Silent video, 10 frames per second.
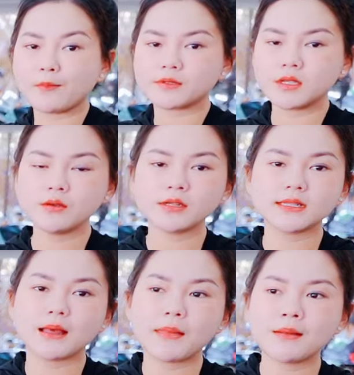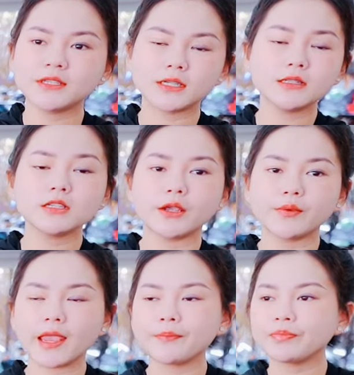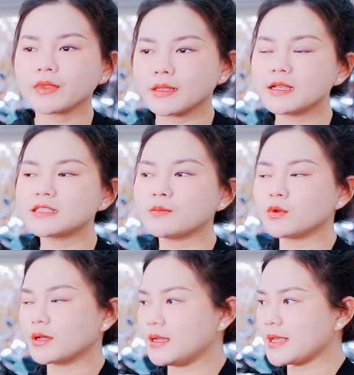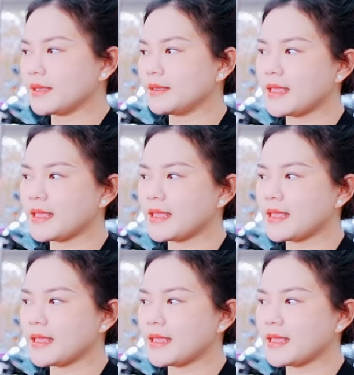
một xíu, nó sẽ là 39 triệu nha. Nhưng trong tuần lễ này